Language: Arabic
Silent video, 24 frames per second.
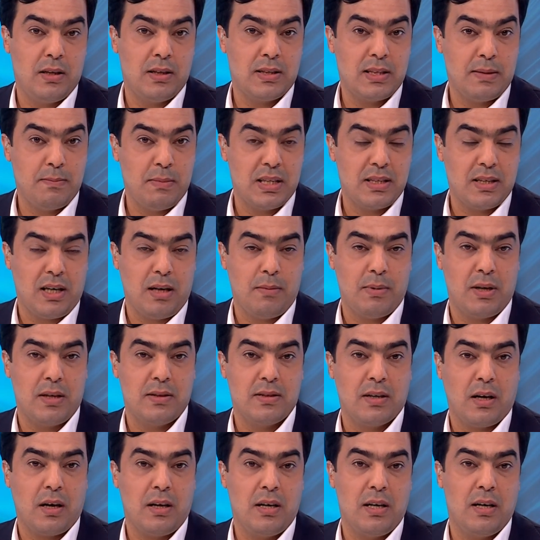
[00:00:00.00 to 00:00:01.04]
تمت عبر
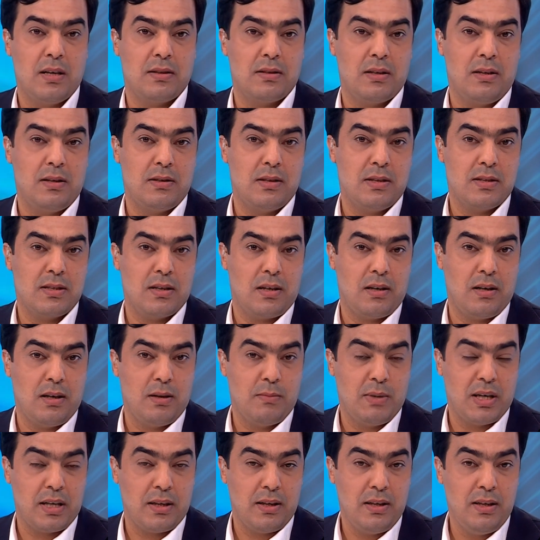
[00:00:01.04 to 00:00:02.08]
تقنية الاتصال
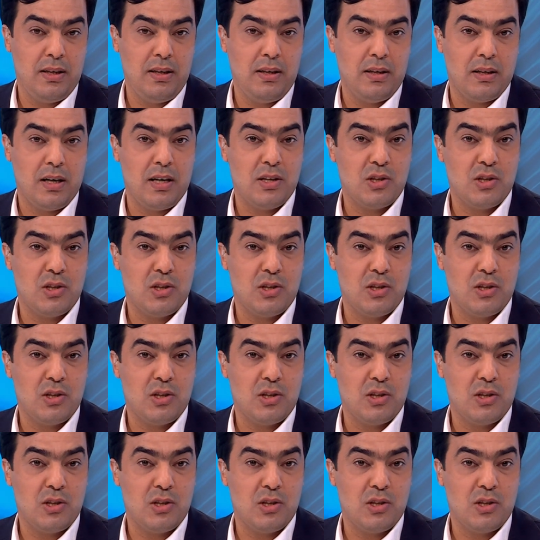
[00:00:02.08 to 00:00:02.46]
المرئي